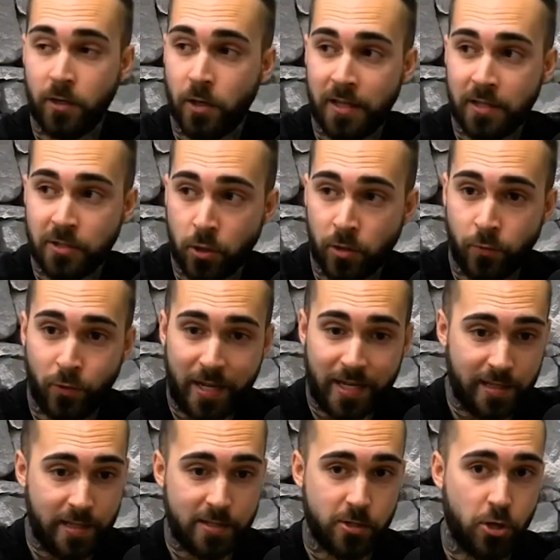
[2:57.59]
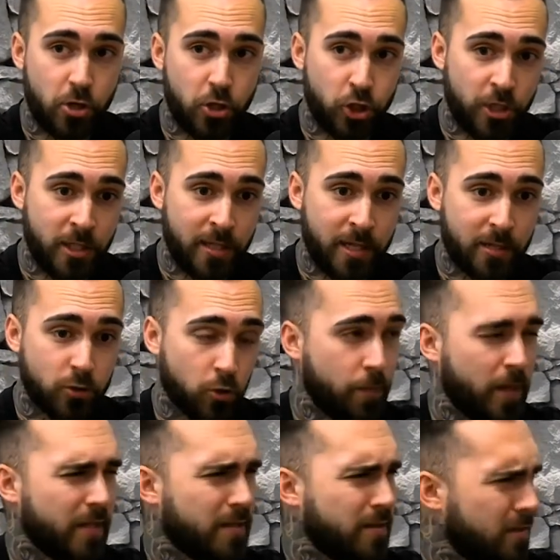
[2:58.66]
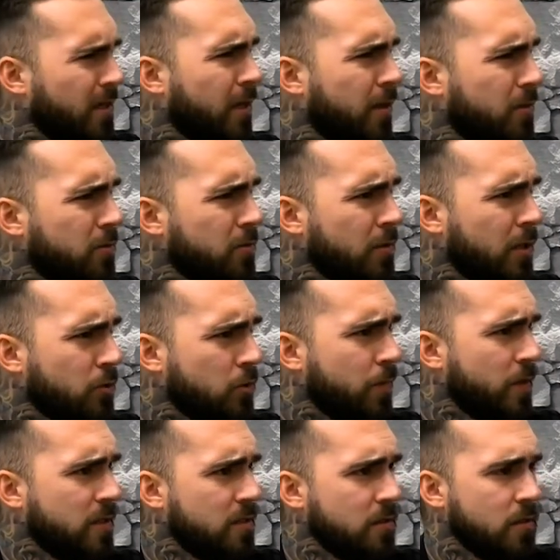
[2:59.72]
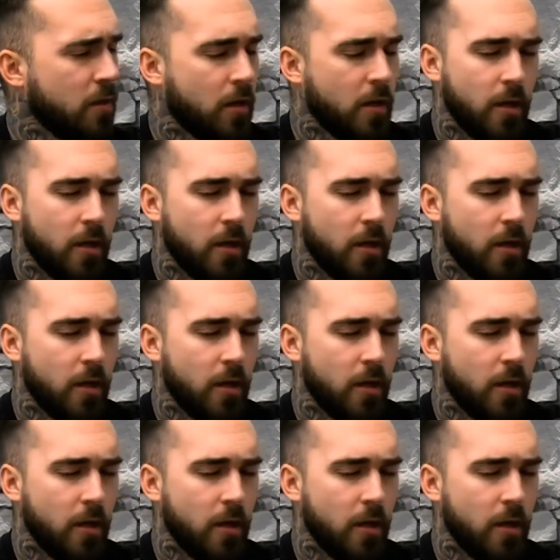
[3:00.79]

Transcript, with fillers: Il y a des ordres au niveau de la kinésiologie, naturopathie. a-tu naturopathie?